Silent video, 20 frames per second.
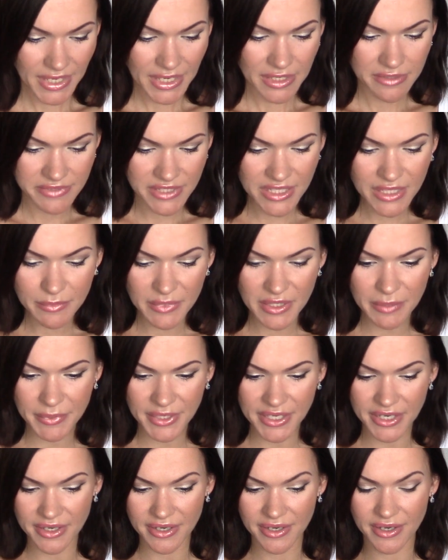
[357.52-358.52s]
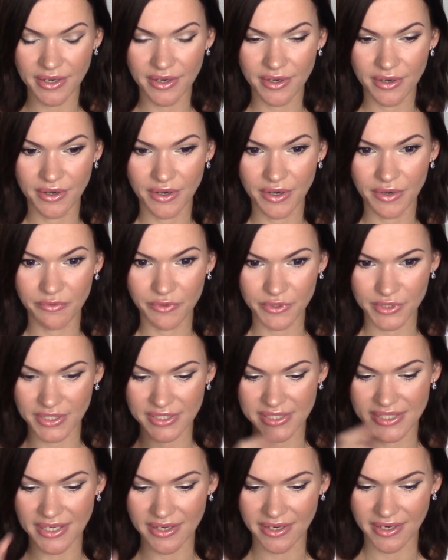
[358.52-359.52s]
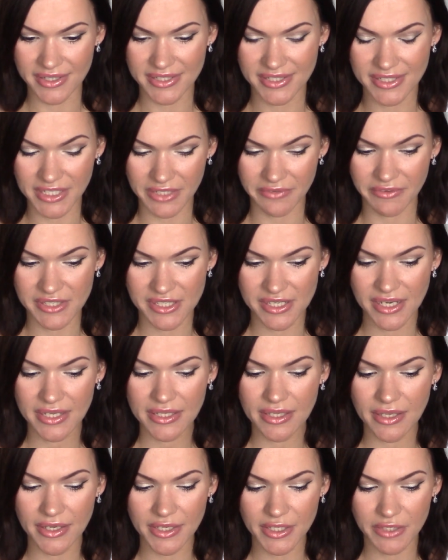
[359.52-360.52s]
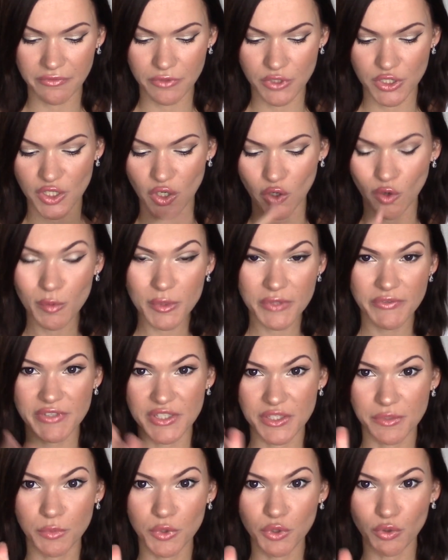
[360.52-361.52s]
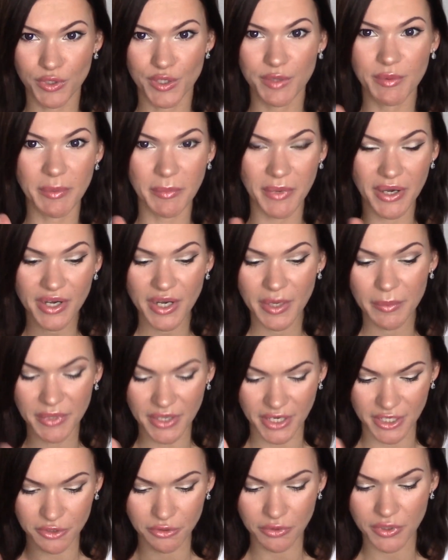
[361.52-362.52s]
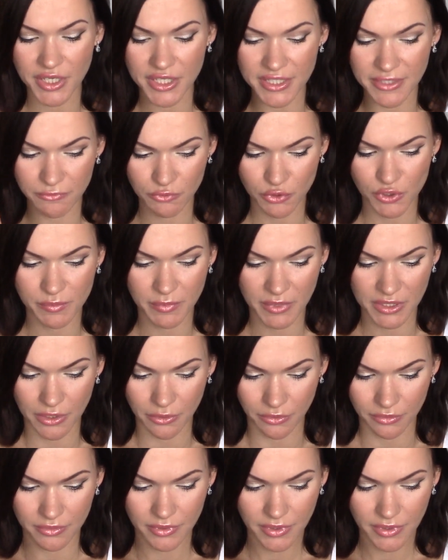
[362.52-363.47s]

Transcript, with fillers: В целом для меня э, вот заказ с этого сайта это вот знакомство с многими марками, на которые я давно смотрю.